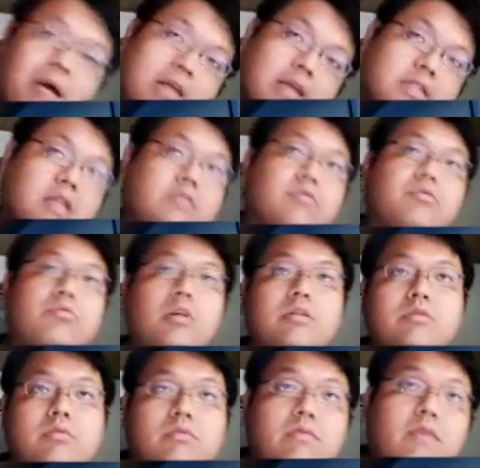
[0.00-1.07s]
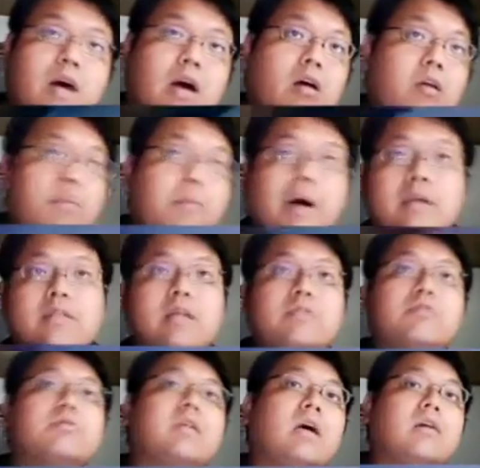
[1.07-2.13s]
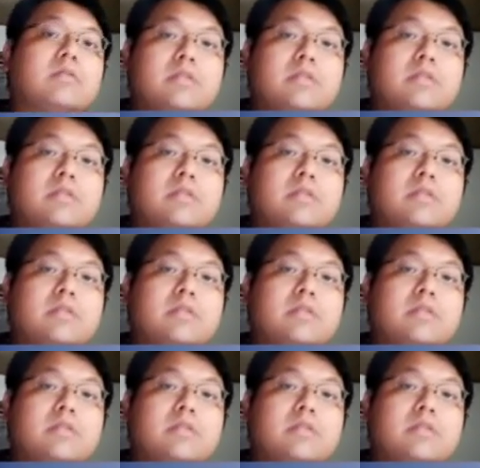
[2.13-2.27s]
马上就短除法，哈，马上就想要